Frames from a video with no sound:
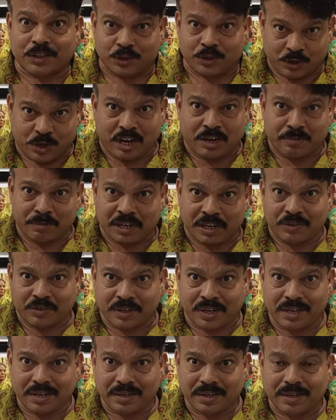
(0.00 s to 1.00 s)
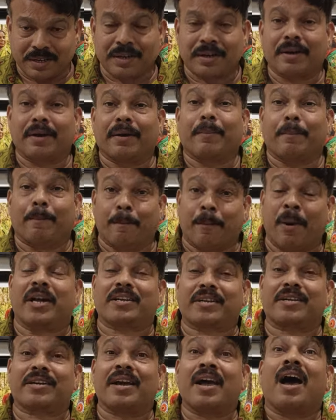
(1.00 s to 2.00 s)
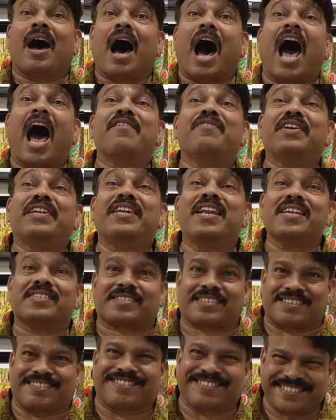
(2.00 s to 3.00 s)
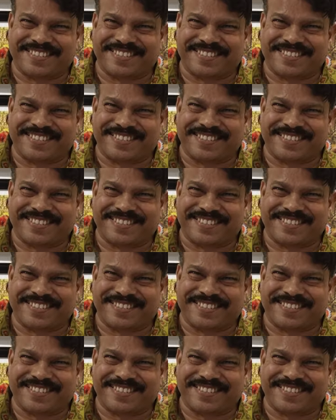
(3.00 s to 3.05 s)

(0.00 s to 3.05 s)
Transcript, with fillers: యు కాంట్ బిలీవ్ నా బట్ ఐ విట్నెస్